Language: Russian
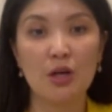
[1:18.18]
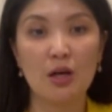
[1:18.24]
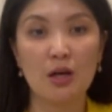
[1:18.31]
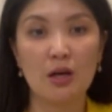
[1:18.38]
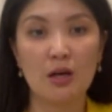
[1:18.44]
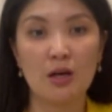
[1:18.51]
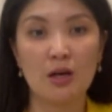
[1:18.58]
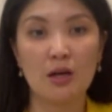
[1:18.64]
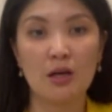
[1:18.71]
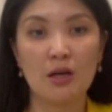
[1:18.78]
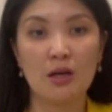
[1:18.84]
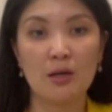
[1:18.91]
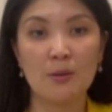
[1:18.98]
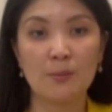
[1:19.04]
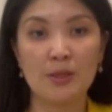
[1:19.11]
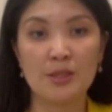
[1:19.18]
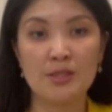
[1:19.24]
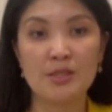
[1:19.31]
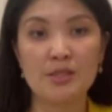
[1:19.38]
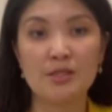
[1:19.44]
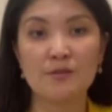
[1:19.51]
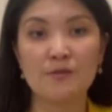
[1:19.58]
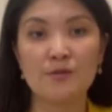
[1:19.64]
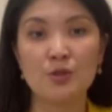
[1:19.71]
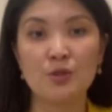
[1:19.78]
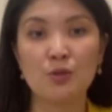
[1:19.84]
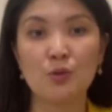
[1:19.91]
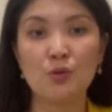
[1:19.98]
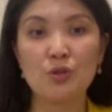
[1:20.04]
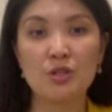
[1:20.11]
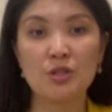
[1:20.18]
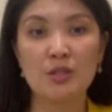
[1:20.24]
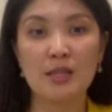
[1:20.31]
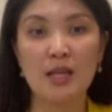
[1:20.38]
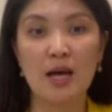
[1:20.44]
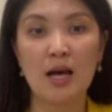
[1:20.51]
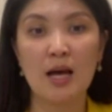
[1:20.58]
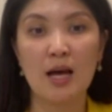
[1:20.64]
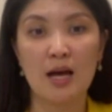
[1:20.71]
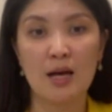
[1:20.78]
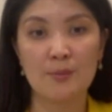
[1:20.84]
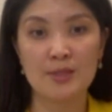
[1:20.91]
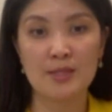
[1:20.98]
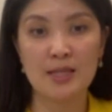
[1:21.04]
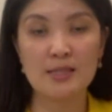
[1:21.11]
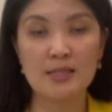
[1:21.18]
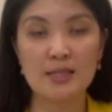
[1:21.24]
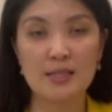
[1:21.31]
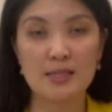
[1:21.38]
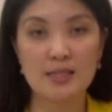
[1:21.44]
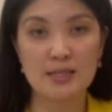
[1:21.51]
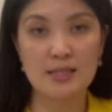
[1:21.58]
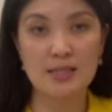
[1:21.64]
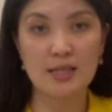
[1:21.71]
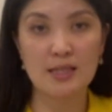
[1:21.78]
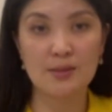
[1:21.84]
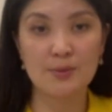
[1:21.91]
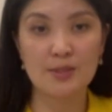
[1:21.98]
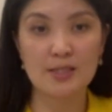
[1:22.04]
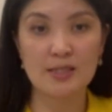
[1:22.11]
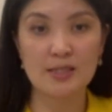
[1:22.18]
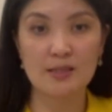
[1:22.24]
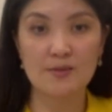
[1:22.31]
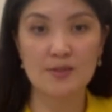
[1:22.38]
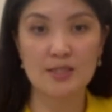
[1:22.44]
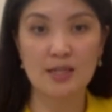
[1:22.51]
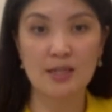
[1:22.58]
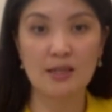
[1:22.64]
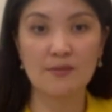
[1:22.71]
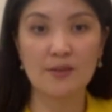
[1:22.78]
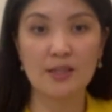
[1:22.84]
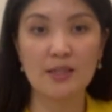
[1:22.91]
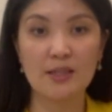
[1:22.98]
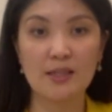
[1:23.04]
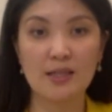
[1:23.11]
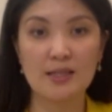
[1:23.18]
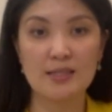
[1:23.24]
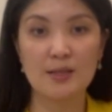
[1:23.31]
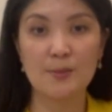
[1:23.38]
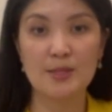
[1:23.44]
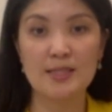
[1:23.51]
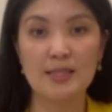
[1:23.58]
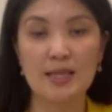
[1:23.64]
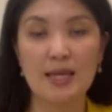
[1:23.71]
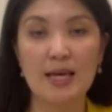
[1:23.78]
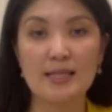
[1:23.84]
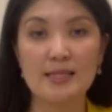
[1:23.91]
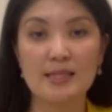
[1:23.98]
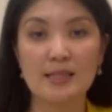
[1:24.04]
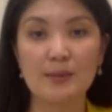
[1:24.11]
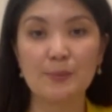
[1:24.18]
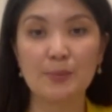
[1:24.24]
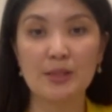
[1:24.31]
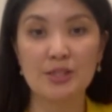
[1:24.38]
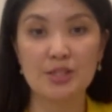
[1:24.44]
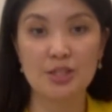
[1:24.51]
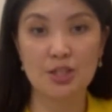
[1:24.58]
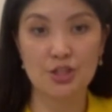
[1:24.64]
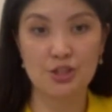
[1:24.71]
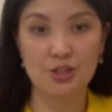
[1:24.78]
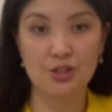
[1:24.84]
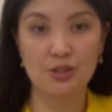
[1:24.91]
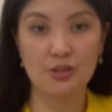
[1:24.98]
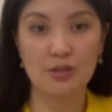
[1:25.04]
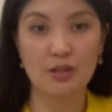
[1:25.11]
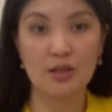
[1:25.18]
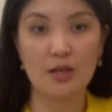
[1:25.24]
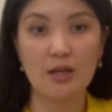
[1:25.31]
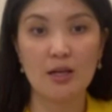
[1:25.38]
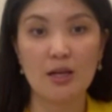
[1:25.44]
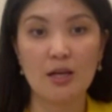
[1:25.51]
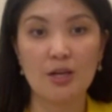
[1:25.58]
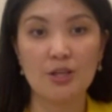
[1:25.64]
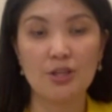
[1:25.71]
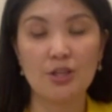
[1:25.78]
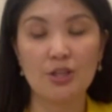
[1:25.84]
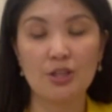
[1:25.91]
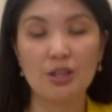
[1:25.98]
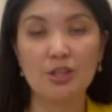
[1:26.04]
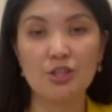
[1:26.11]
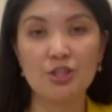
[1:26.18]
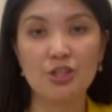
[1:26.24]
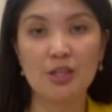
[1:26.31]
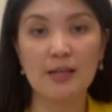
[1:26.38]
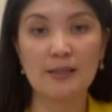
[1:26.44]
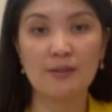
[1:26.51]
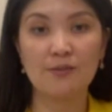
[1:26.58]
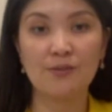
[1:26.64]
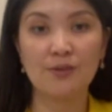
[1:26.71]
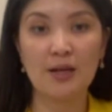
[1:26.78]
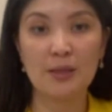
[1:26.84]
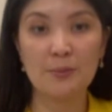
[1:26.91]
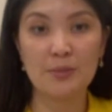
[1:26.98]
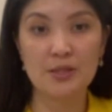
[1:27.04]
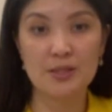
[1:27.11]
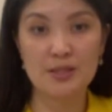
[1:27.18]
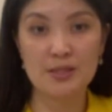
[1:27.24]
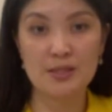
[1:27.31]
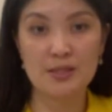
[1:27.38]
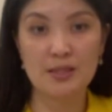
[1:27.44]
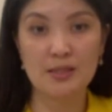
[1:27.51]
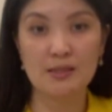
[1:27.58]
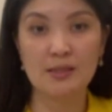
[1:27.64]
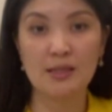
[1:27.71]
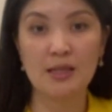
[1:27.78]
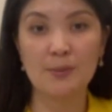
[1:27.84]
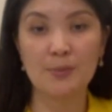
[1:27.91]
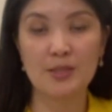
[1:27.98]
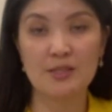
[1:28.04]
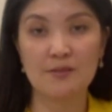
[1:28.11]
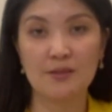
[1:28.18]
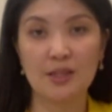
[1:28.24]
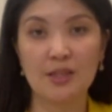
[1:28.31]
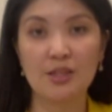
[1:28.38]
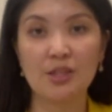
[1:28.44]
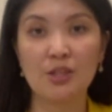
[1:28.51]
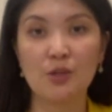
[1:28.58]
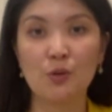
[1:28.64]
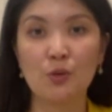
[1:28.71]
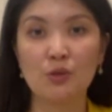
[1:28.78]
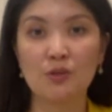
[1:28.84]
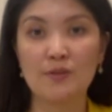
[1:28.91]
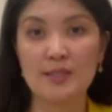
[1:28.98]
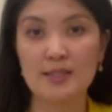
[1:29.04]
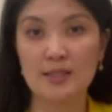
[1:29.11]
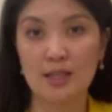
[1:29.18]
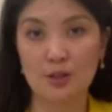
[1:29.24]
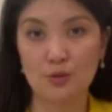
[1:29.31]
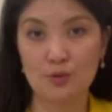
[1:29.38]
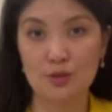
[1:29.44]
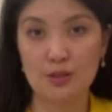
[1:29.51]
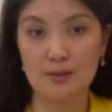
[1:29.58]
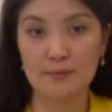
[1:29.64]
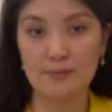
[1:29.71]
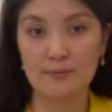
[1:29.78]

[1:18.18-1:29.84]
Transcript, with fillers: э, платить взносы на обязательное социально-медицинского страхования как самостоятельный плательщик или ждать два месяца для присвоения льготного статуса.